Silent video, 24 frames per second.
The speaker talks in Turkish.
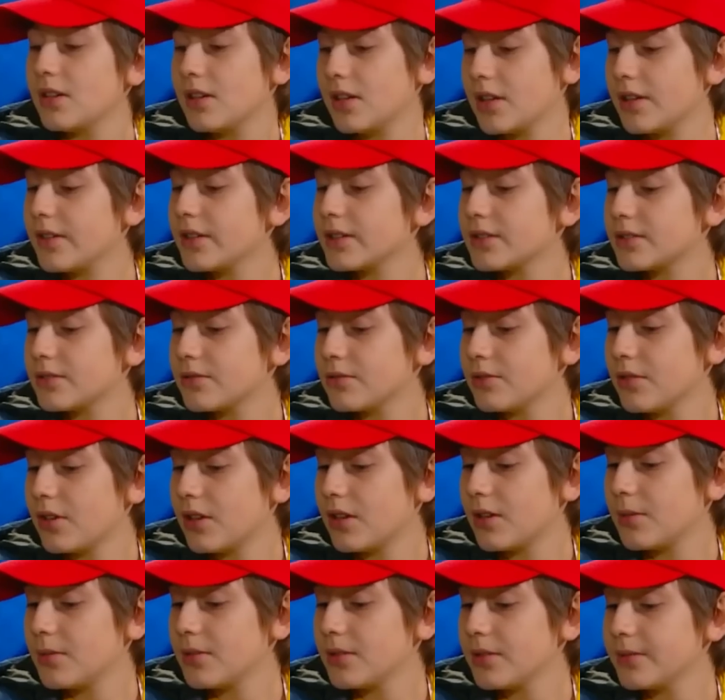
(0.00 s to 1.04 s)
Evet
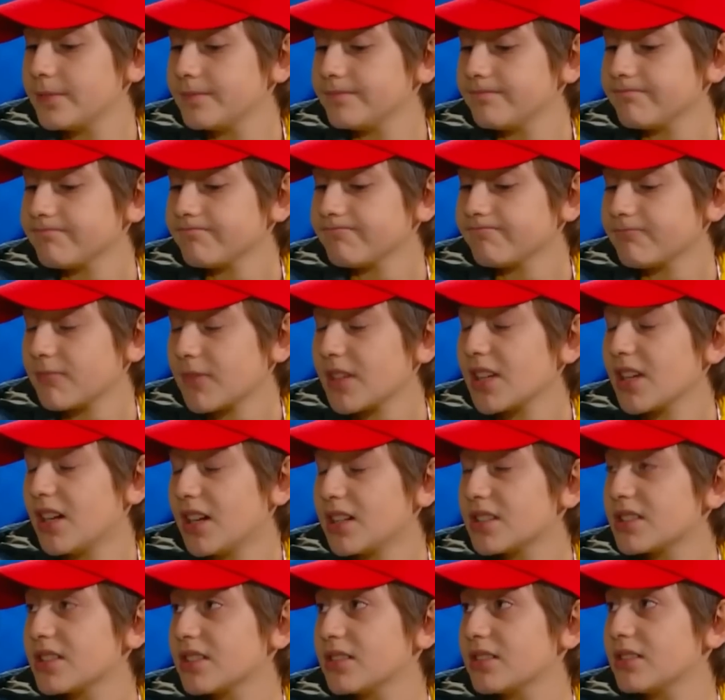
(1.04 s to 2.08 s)
Tuna abi.
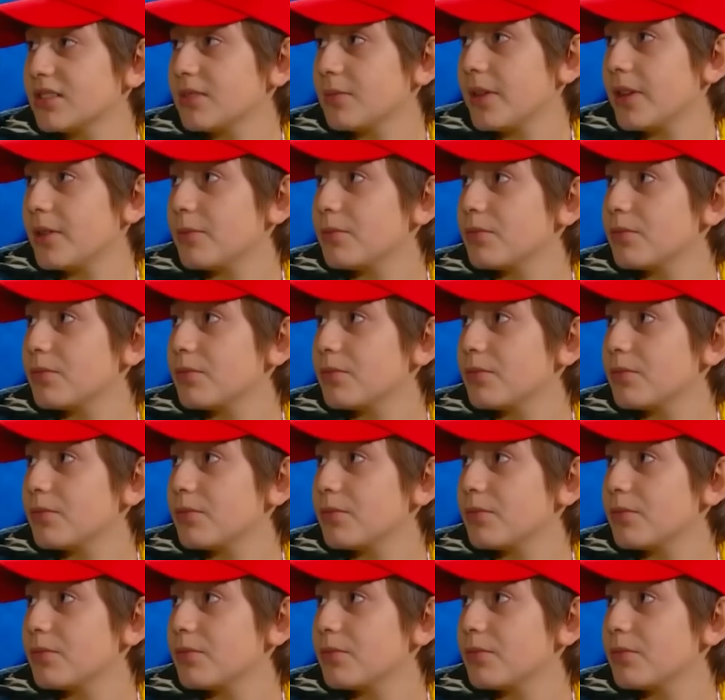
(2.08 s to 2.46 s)
Gerçek adım